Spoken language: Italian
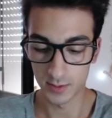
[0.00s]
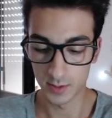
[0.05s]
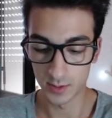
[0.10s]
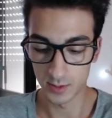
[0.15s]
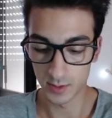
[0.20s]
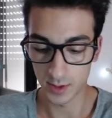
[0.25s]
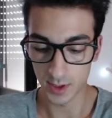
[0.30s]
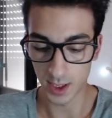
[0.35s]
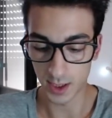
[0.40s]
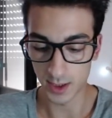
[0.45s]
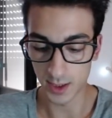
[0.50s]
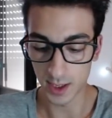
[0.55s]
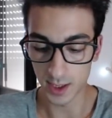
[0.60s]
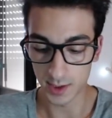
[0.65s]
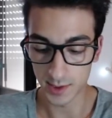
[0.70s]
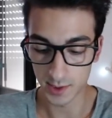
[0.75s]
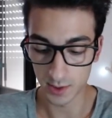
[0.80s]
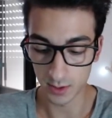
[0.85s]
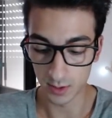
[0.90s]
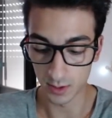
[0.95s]
nel
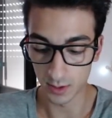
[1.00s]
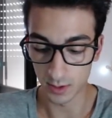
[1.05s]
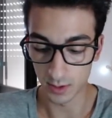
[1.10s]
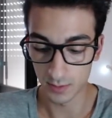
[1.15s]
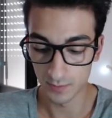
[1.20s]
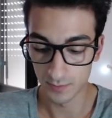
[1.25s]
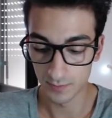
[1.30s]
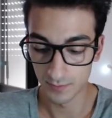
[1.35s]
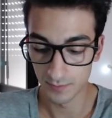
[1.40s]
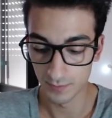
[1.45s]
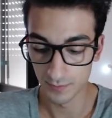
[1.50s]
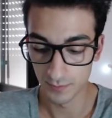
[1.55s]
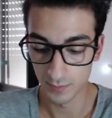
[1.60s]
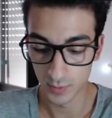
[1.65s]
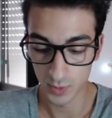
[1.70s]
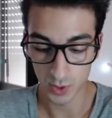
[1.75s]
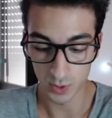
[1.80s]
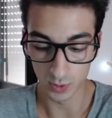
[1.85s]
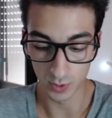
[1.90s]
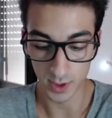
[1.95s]
disco,
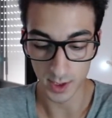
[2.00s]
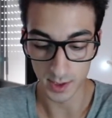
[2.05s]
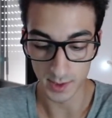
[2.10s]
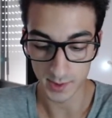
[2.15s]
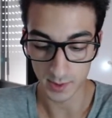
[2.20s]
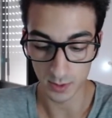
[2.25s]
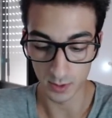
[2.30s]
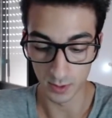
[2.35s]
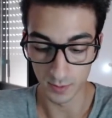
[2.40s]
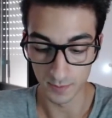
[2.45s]
sul disco.